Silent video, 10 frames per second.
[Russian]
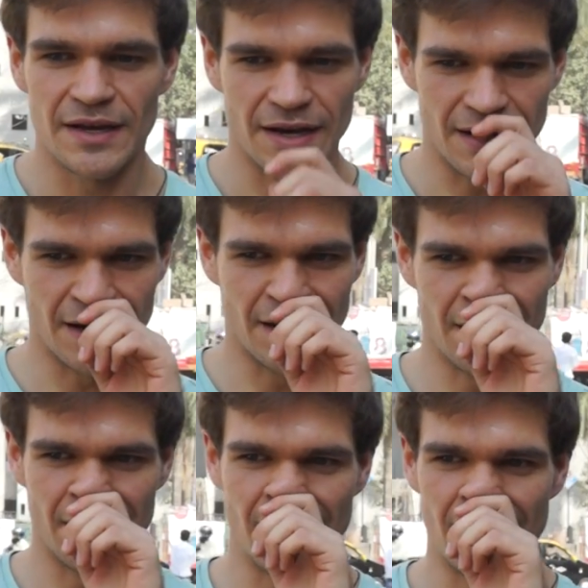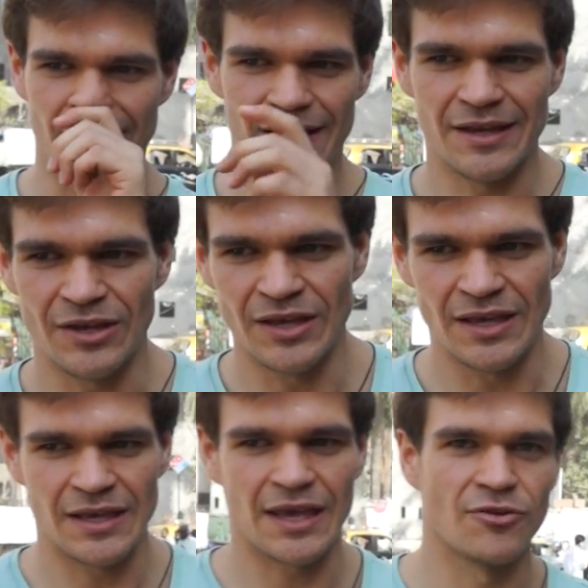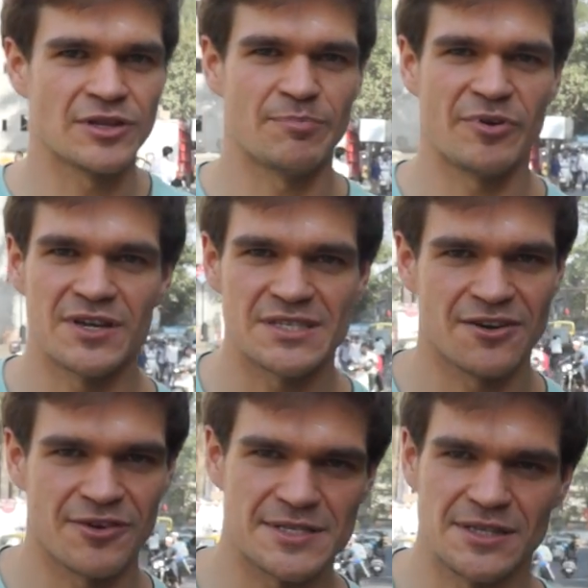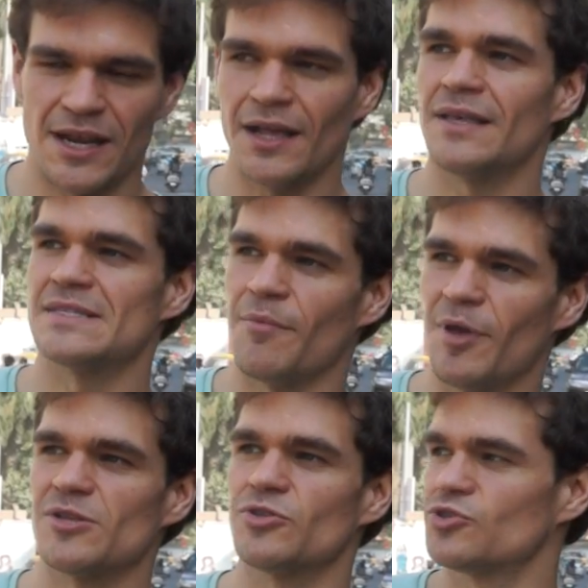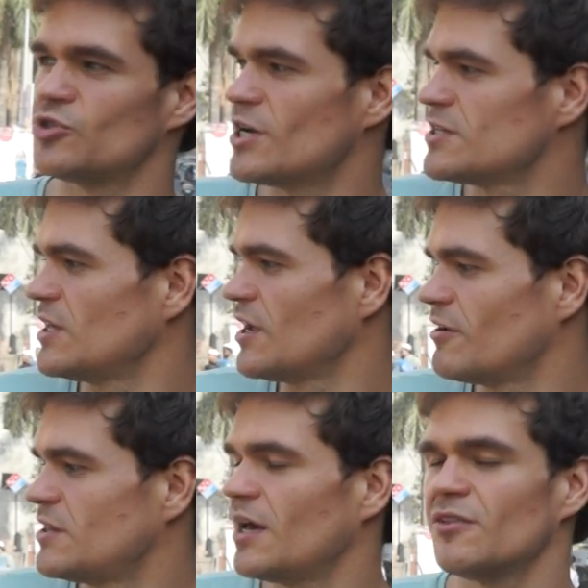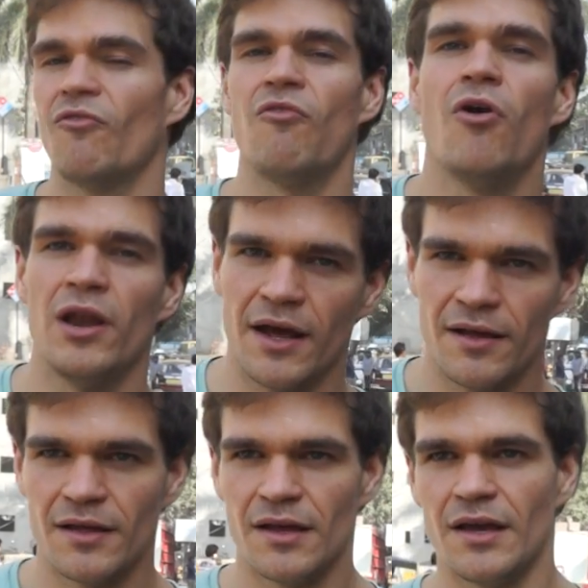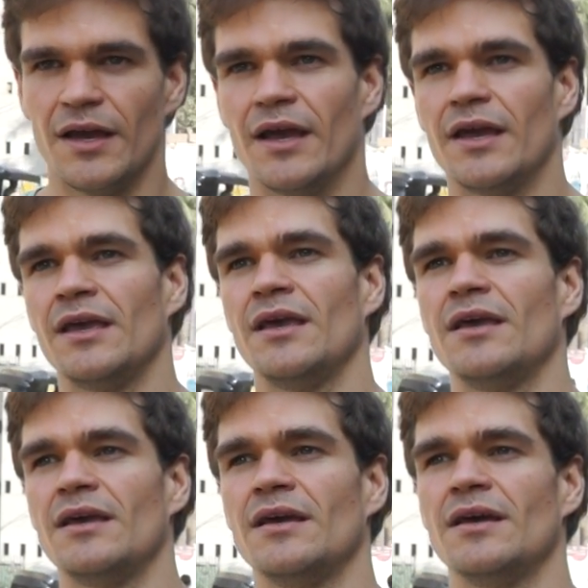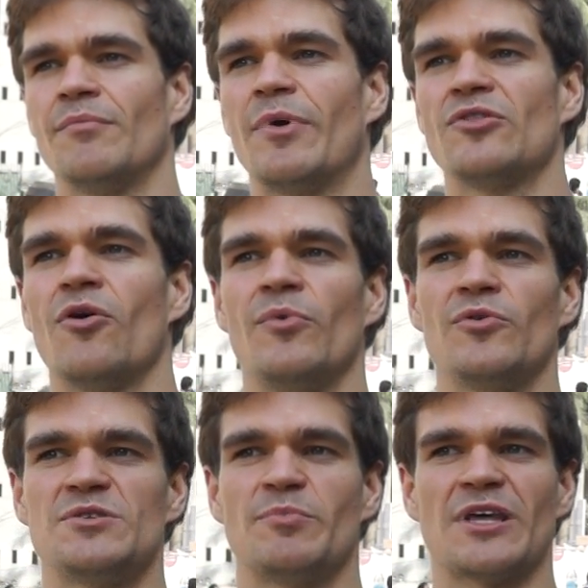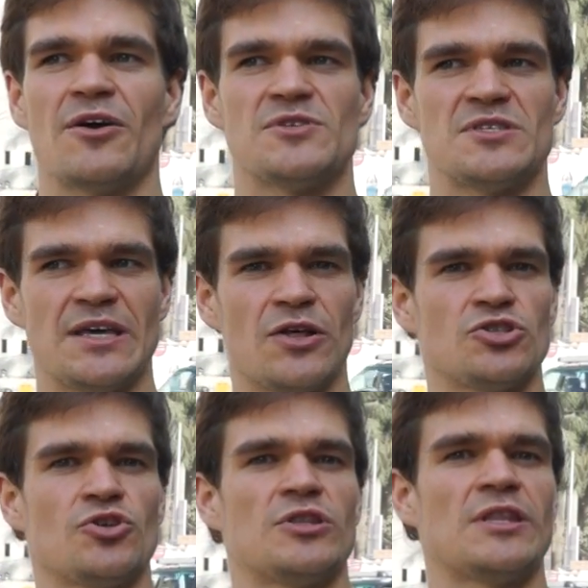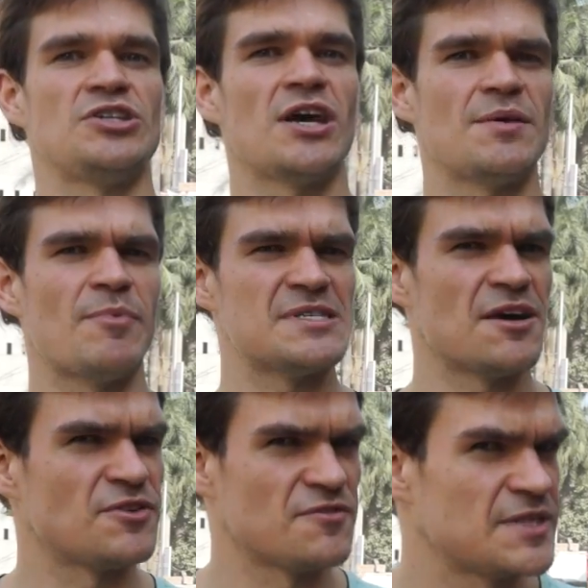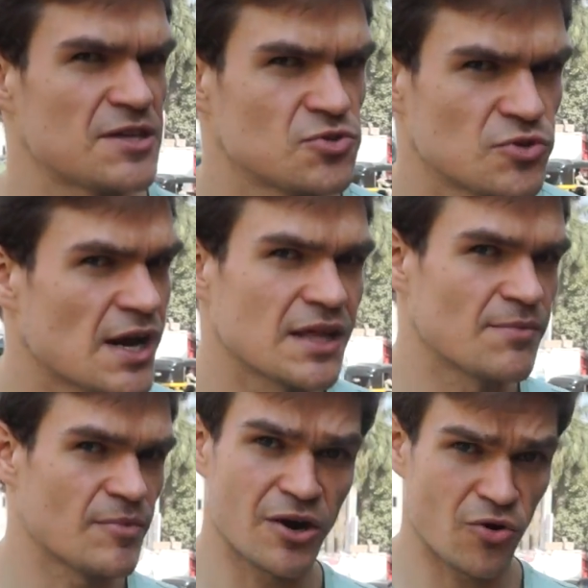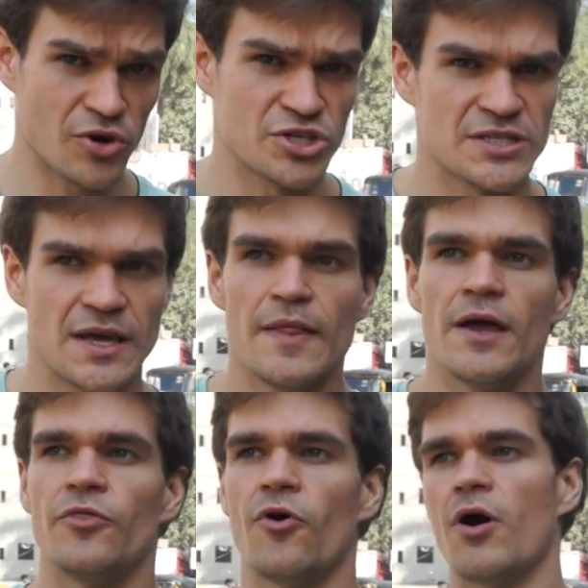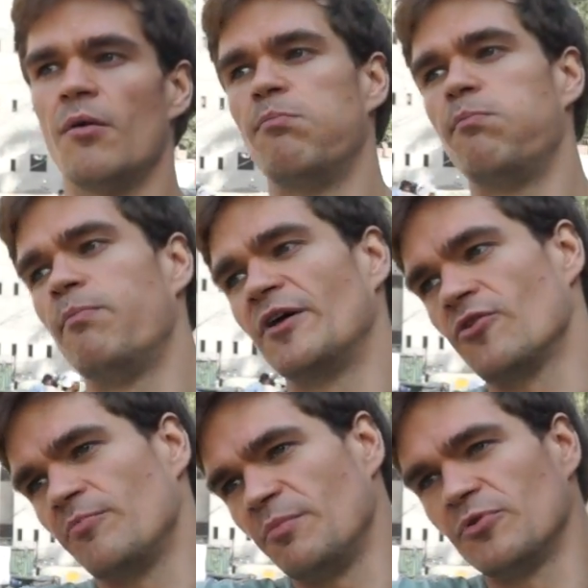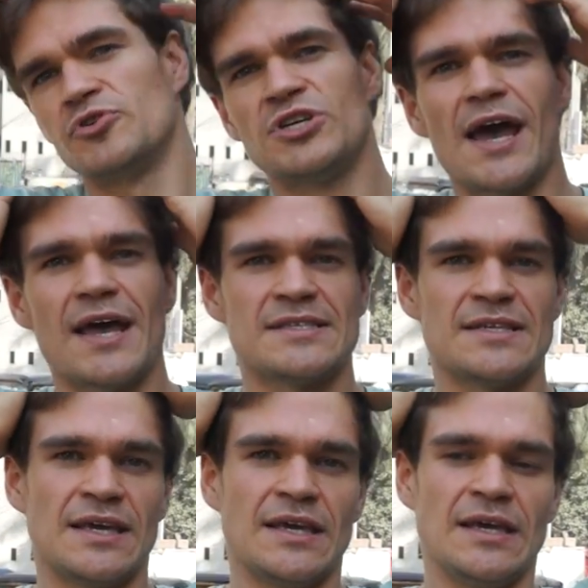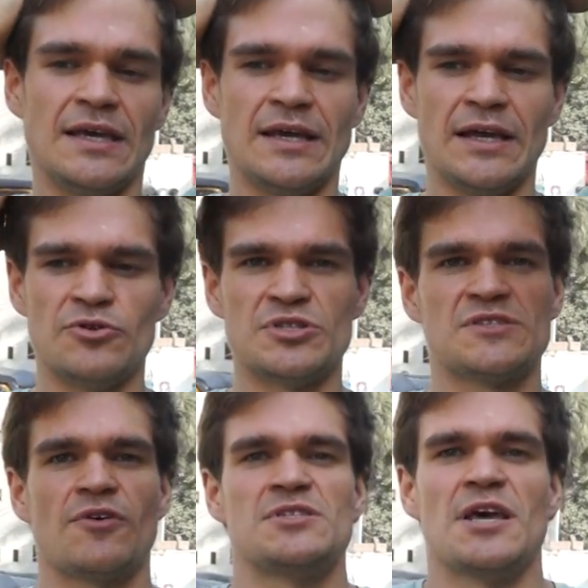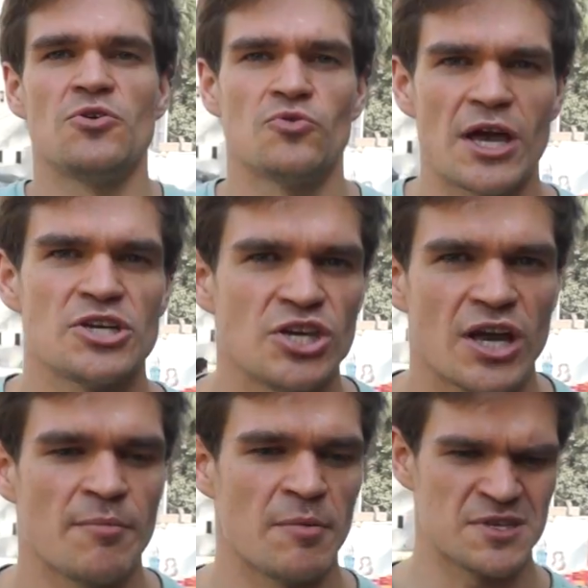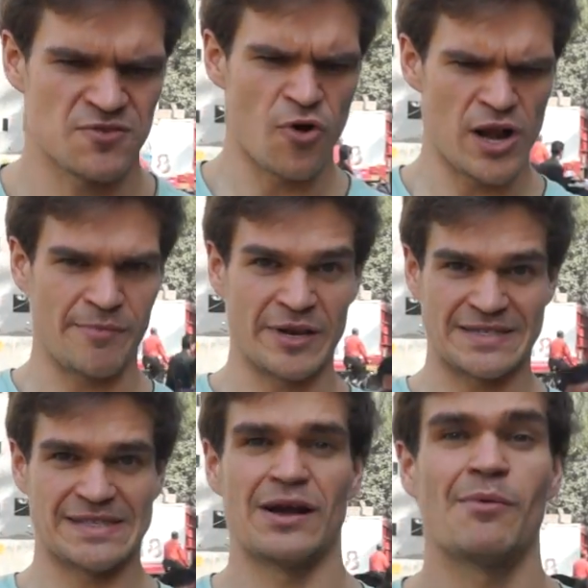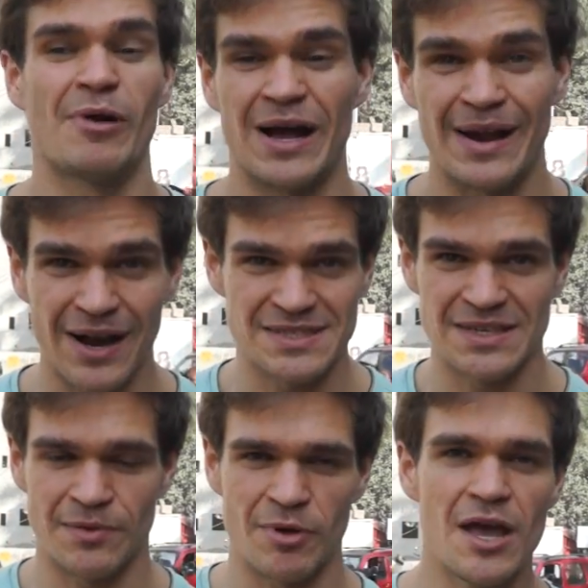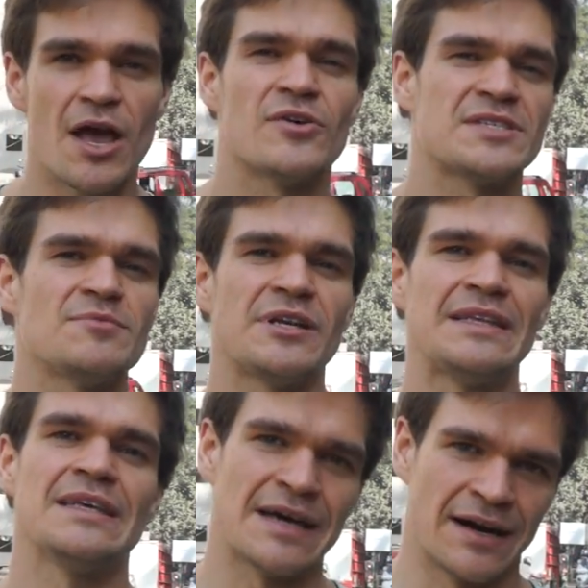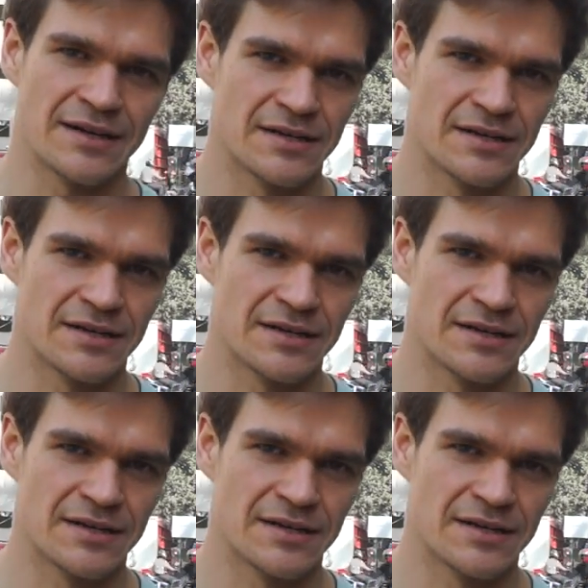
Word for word: Э, и я вот, проводя квесты-тренинги, заметил то, что часто не хватает воли. И потом люди пытаются сделать что-то, начать опять завтра встать с утра, там как хочется, но потом не получается, и люди называют себя неудачниками, безвольными, слабохарактерными. На самом деле это не так.